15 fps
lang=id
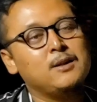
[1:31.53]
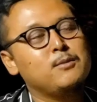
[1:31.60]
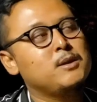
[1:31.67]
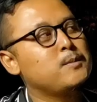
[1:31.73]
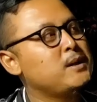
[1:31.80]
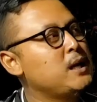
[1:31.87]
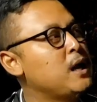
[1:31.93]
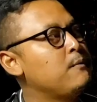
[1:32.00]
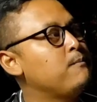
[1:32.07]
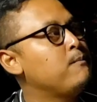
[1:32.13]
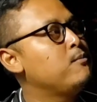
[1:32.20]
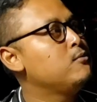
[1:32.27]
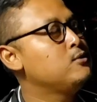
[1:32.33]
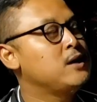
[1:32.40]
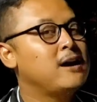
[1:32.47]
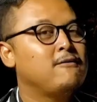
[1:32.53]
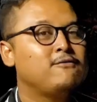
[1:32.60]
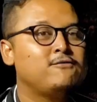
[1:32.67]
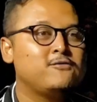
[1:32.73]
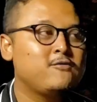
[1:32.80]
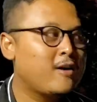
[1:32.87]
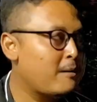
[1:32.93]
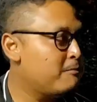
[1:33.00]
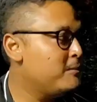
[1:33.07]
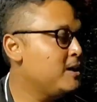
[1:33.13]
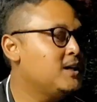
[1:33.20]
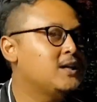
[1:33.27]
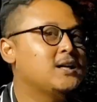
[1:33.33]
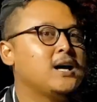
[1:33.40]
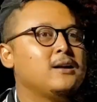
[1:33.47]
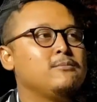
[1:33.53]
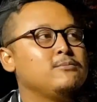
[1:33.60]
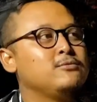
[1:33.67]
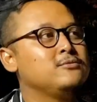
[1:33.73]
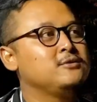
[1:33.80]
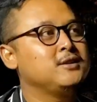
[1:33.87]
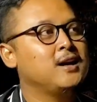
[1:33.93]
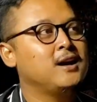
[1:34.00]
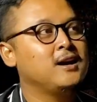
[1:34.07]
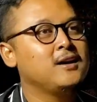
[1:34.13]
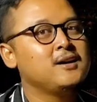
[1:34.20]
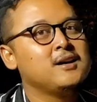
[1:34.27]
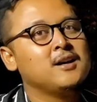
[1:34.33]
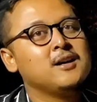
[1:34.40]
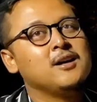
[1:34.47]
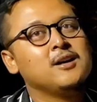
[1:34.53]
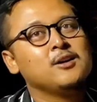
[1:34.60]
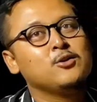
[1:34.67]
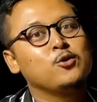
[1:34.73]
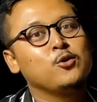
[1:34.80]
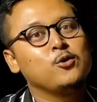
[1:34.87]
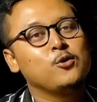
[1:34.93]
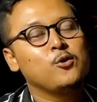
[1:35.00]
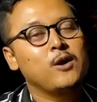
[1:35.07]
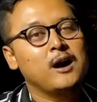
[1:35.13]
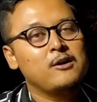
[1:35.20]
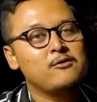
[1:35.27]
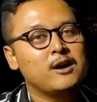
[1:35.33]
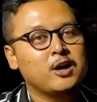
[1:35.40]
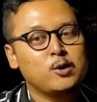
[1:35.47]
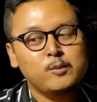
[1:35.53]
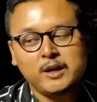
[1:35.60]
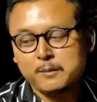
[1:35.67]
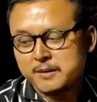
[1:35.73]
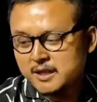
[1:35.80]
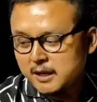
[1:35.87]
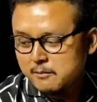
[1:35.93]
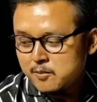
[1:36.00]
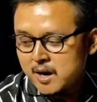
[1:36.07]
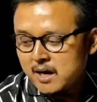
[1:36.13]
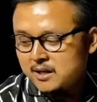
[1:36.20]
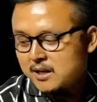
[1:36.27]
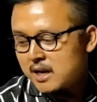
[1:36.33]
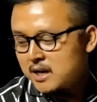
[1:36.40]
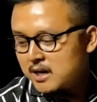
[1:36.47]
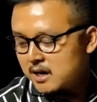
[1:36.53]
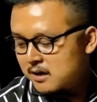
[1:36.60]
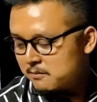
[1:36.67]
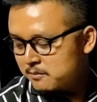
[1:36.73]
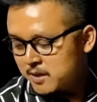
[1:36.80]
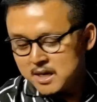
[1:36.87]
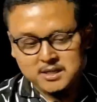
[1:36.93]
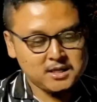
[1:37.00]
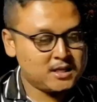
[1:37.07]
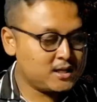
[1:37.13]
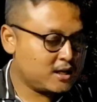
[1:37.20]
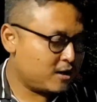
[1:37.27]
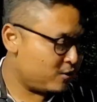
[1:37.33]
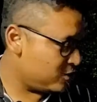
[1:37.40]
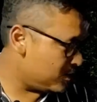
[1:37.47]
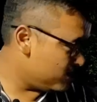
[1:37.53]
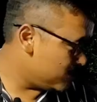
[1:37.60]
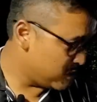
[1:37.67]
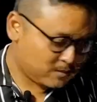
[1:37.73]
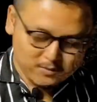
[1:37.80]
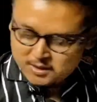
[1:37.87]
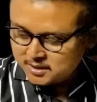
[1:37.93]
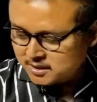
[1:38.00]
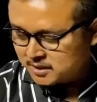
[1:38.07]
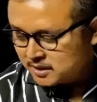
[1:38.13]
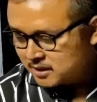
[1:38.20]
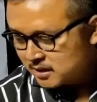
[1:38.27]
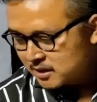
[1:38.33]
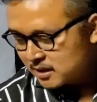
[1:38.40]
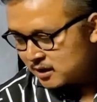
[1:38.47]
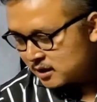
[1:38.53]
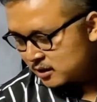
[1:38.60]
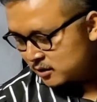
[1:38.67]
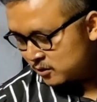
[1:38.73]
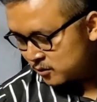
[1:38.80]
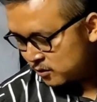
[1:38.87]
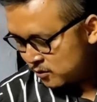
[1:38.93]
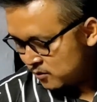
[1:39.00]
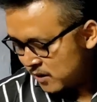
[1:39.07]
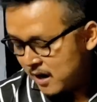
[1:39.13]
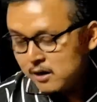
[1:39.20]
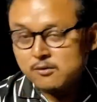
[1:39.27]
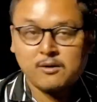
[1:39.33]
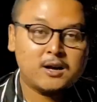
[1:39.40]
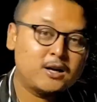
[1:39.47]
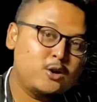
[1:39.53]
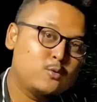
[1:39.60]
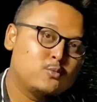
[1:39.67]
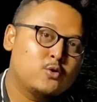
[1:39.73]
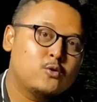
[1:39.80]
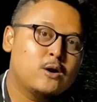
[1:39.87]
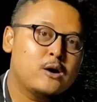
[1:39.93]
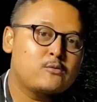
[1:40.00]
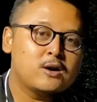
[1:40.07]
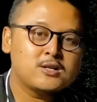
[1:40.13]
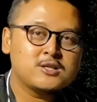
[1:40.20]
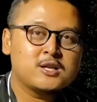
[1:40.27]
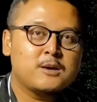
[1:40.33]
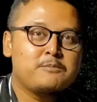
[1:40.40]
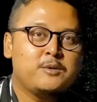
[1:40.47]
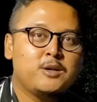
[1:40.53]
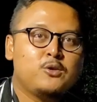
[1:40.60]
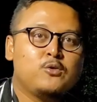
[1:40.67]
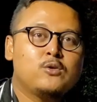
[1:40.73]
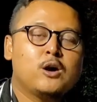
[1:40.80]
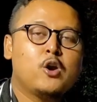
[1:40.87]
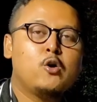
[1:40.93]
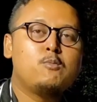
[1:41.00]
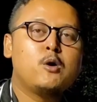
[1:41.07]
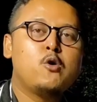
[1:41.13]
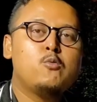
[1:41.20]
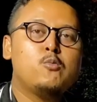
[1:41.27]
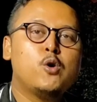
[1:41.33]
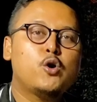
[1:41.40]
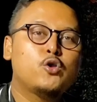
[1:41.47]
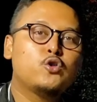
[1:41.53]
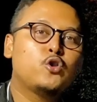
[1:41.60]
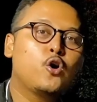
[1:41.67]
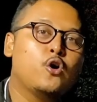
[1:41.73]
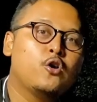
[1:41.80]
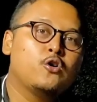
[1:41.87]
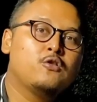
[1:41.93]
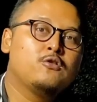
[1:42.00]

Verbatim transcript: teman-teman yang punya farm ikan, punya toko akuarium ini penting banget karena biasanya kalau teman-teman di toko akuarium, toko aquascape itu kalau mau motong